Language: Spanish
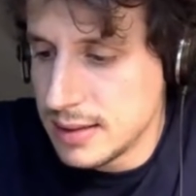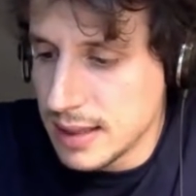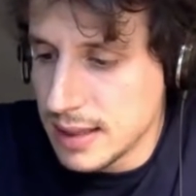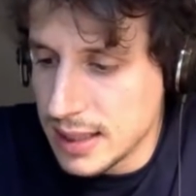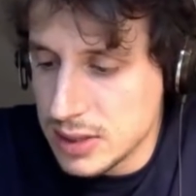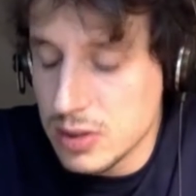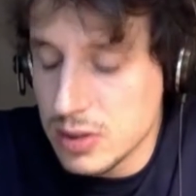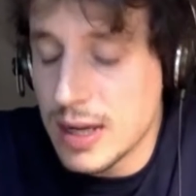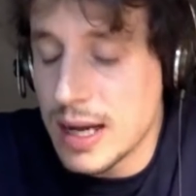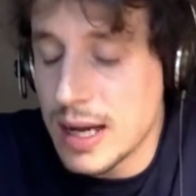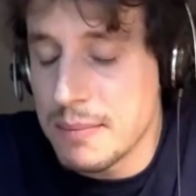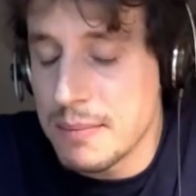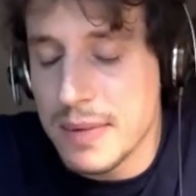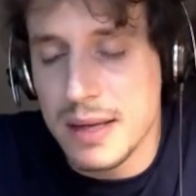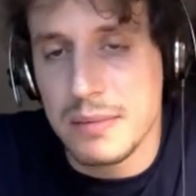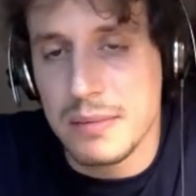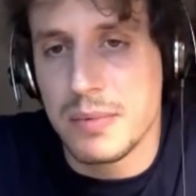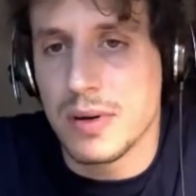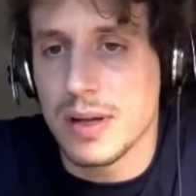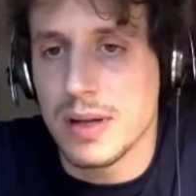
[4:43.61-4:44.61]
que, eso
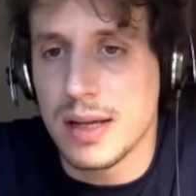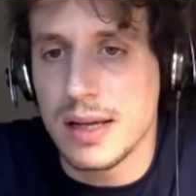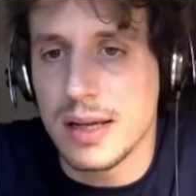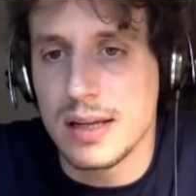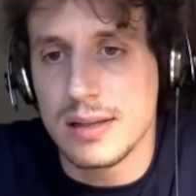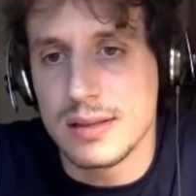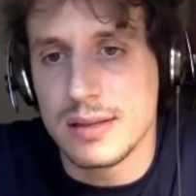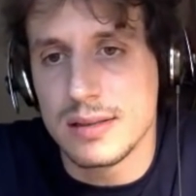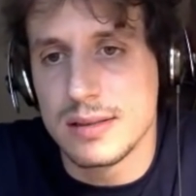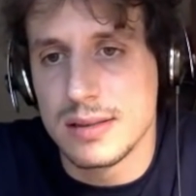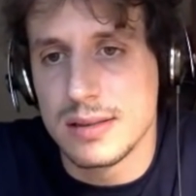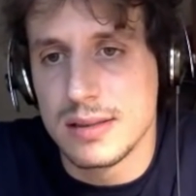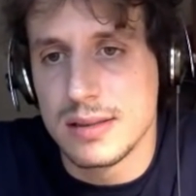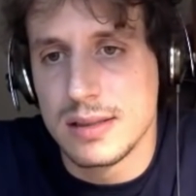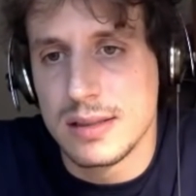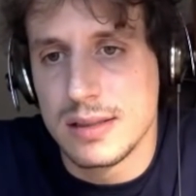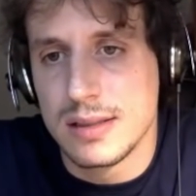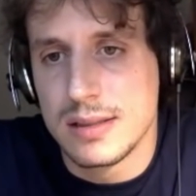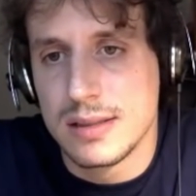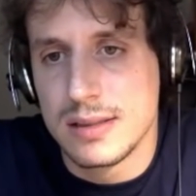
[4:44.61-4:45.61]
cambie, porque
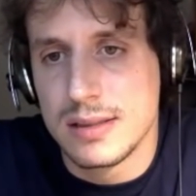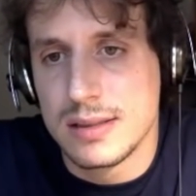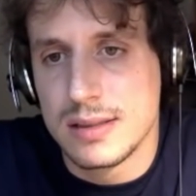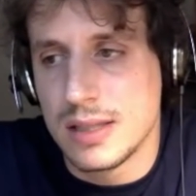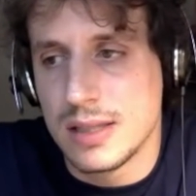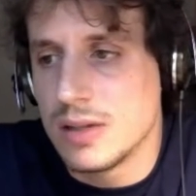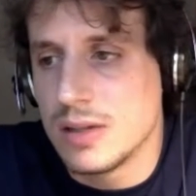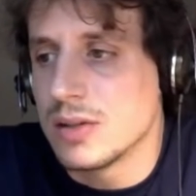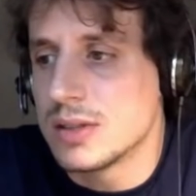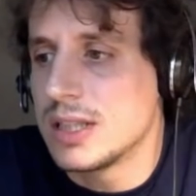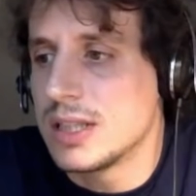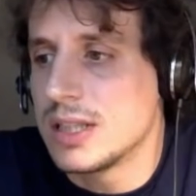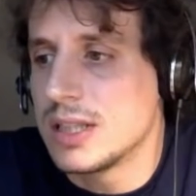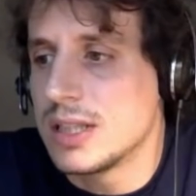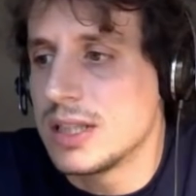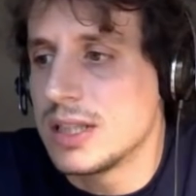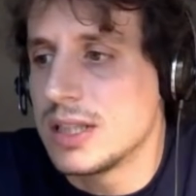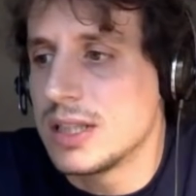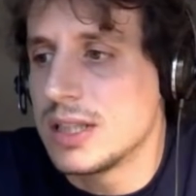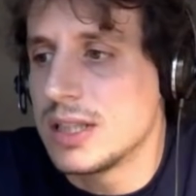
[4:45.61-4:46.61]
si no,
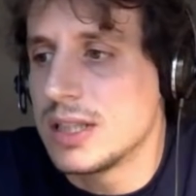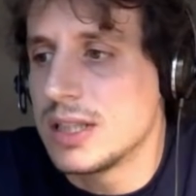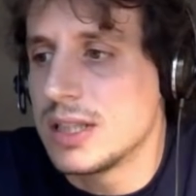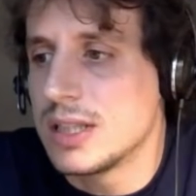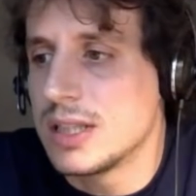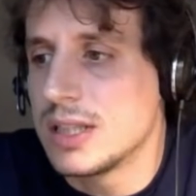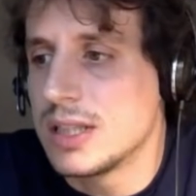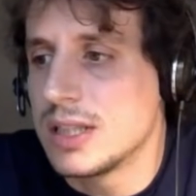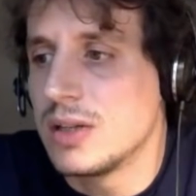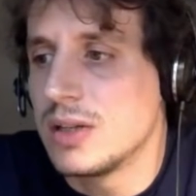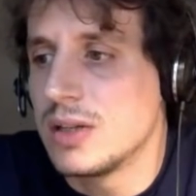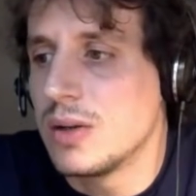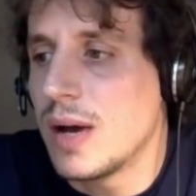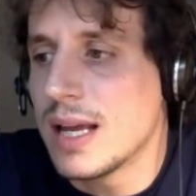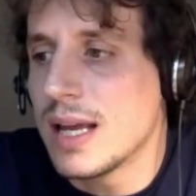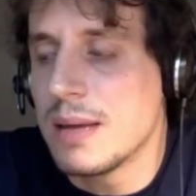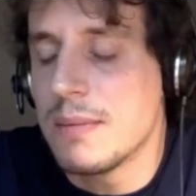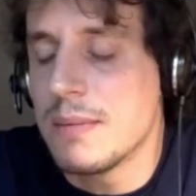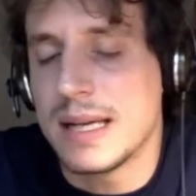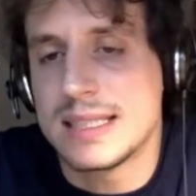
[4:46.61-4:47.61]
si no
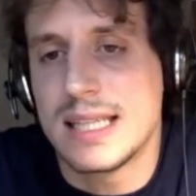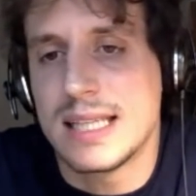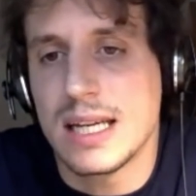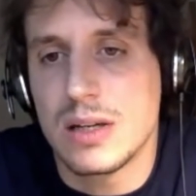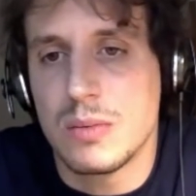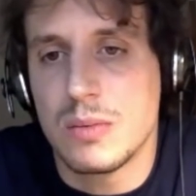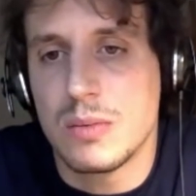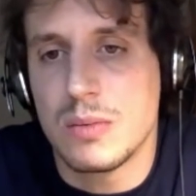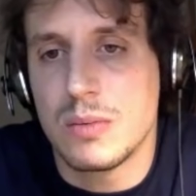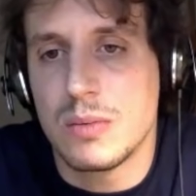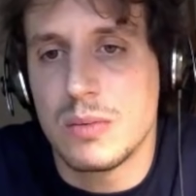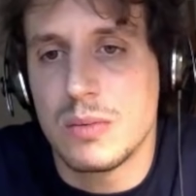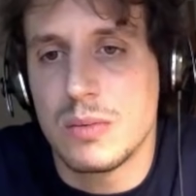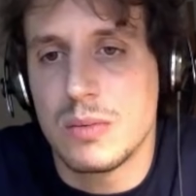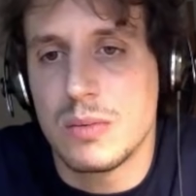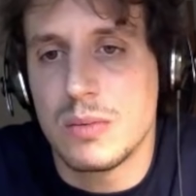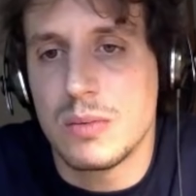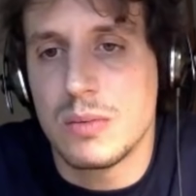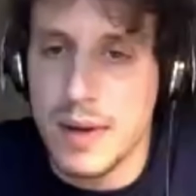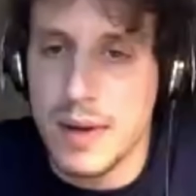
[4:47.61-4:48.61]
hay más de ¿cómo,
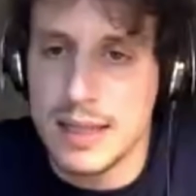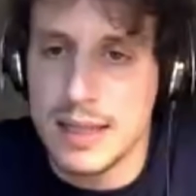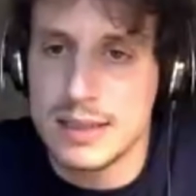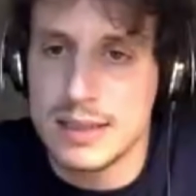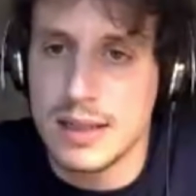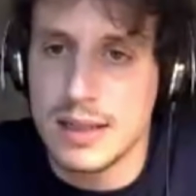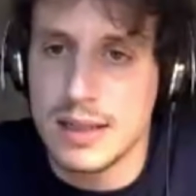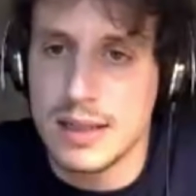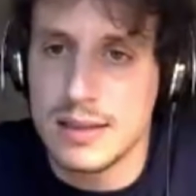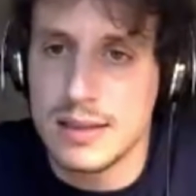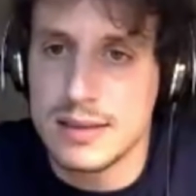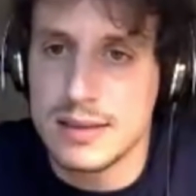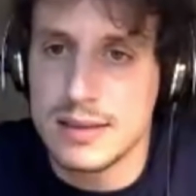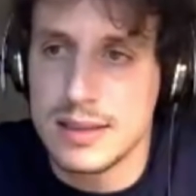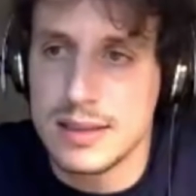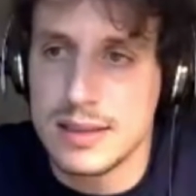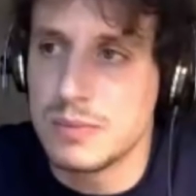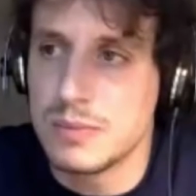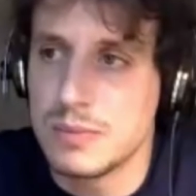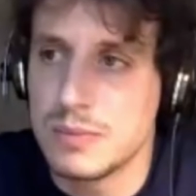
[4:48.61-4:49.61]
¿cómo vas a avanzar
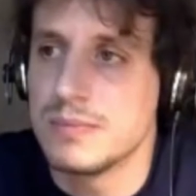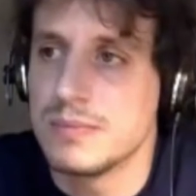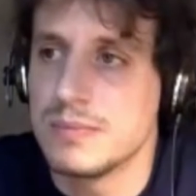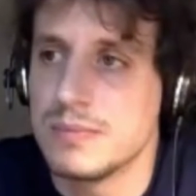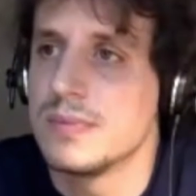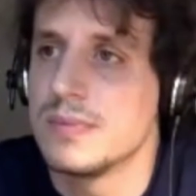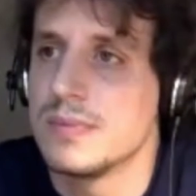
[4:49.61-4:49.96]
en un país?